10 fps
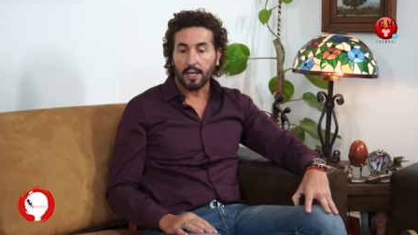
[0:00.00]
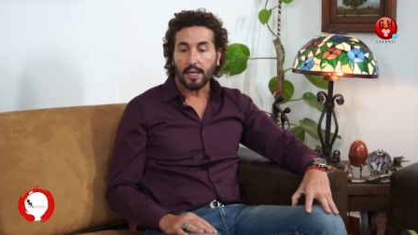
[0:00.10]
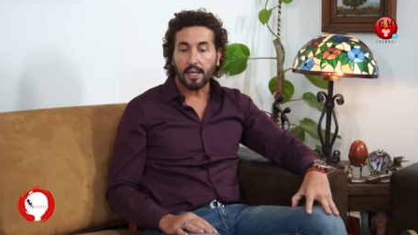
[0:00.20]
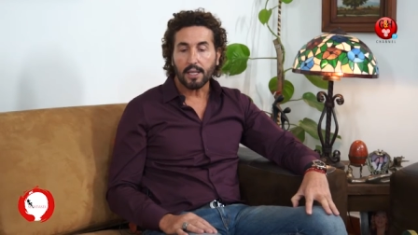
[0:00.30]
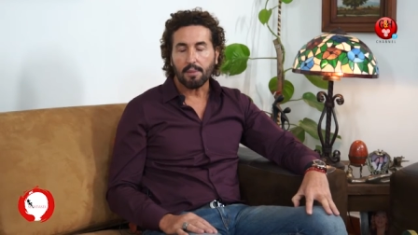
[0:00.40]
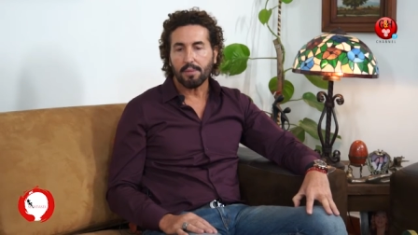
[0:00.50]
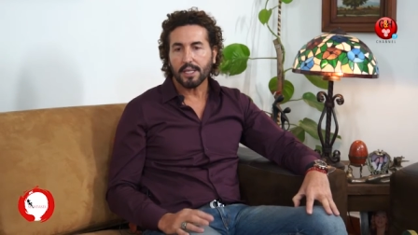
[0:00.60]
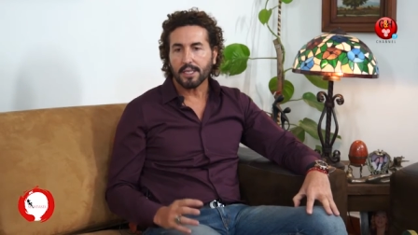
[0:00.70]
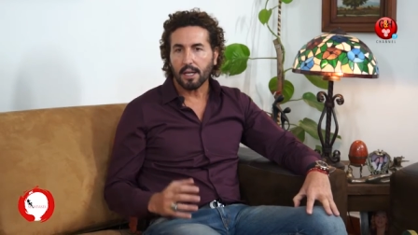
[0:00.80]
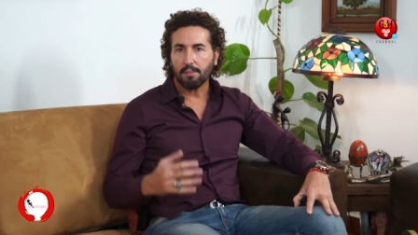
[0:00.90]
Y
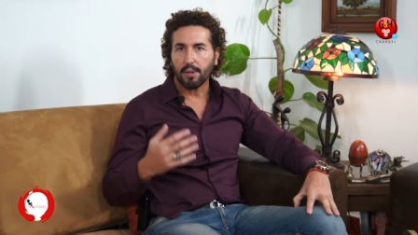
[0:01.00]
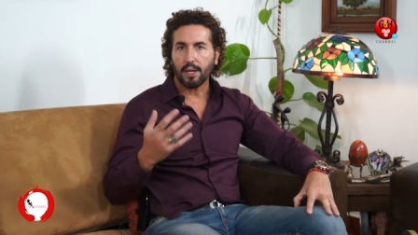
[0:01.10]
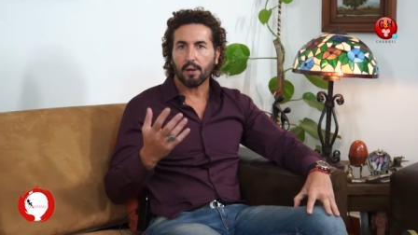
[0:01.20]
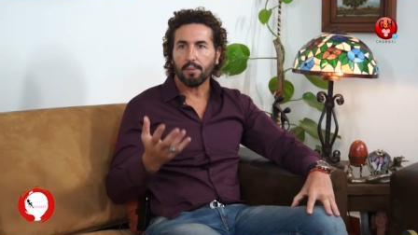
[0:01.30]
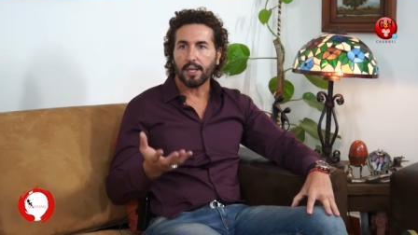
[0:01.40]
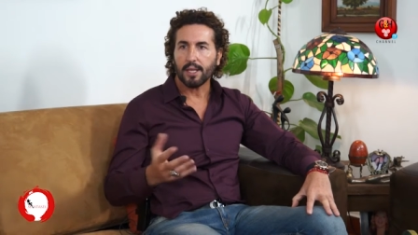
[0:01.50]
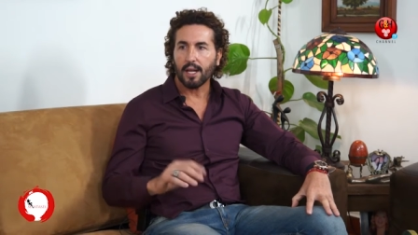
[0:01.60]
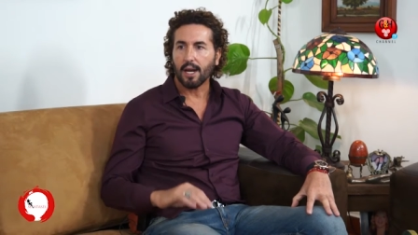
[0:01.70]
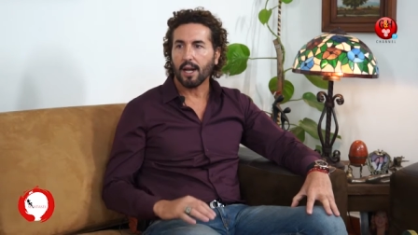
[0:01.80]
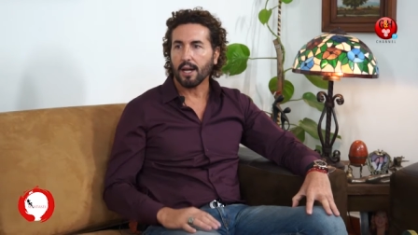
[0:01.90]
también se le puede
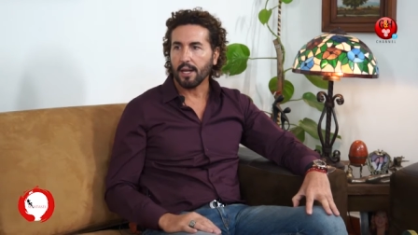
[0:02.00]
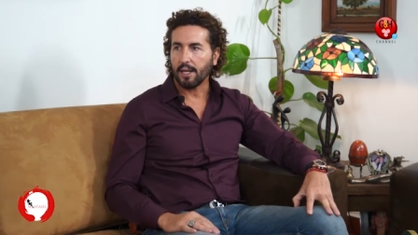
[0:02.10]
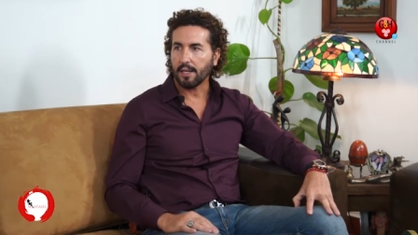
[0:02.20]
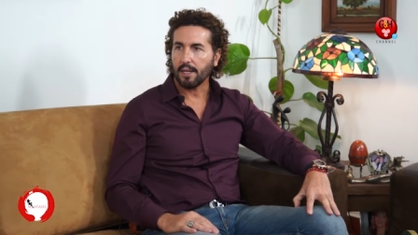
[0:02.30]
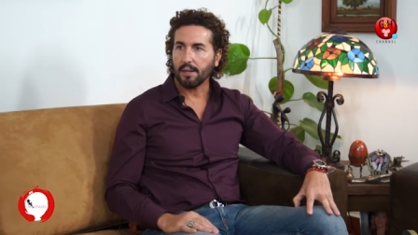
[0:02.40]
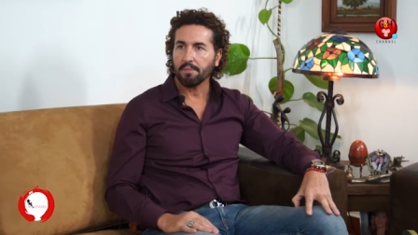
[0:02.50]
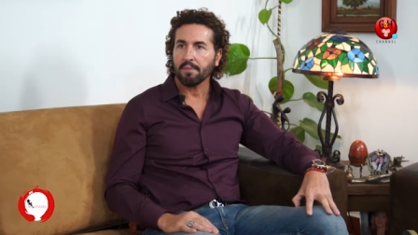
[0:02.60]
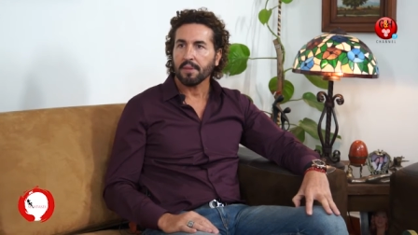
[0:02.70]
comentar a la gente,